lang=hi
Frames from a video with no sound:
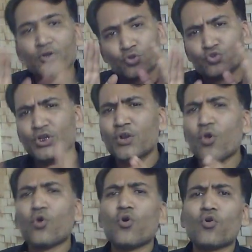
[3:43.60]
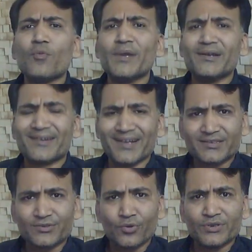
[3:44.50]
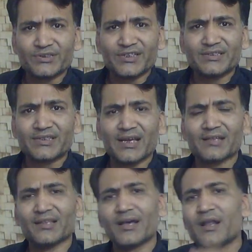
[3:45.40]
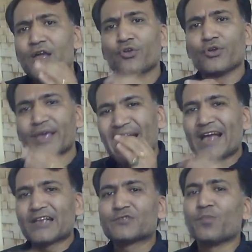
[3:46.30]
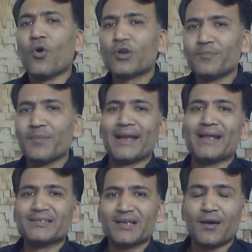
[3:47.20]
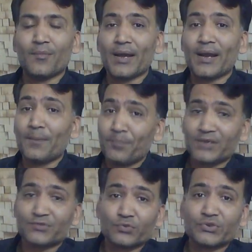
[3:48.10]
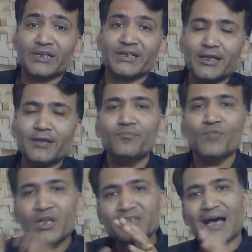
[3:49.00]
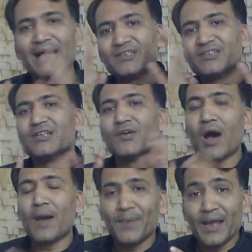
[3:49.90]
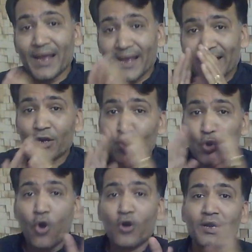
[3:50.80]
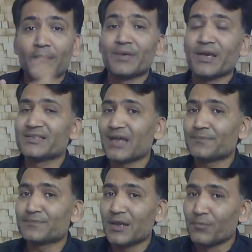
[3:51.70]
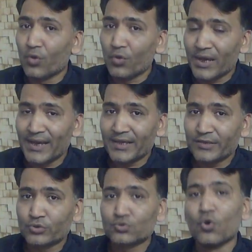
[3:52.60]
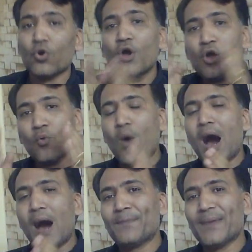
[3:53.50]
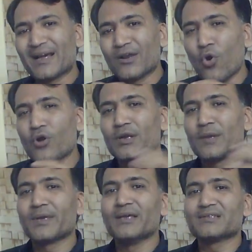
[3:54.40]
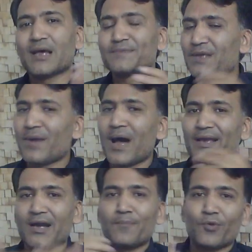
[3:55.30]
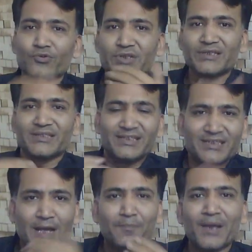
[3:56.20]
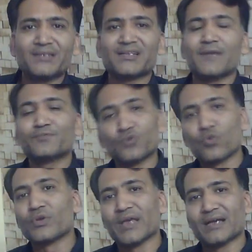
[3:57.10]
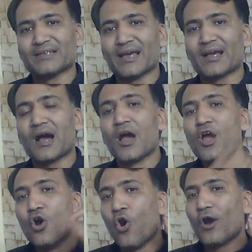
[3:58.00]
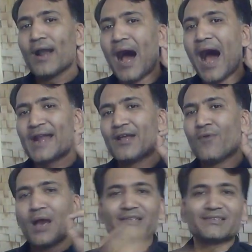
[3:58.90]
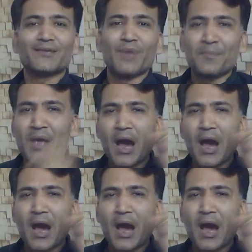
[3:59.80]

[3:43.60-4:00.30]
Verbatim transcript: तो जिन लोगों को भी इंटरेस्ट हो इस चीज के अंदर क्योंकि एक्सपोर्ट मैनेजर हमारा प्लस उसकी टीम सारी चीजें वहां पे हैं एक लॉन्ग टर्म के हिसाब से हम लोग गए हैं दोस्तों वहां पे एक लॉन्ग टर्म के हिसाब से अब आगे का प्रोसेस स्टेप बाय स्टेप शुरू किया जाएगा और आने वाले समय में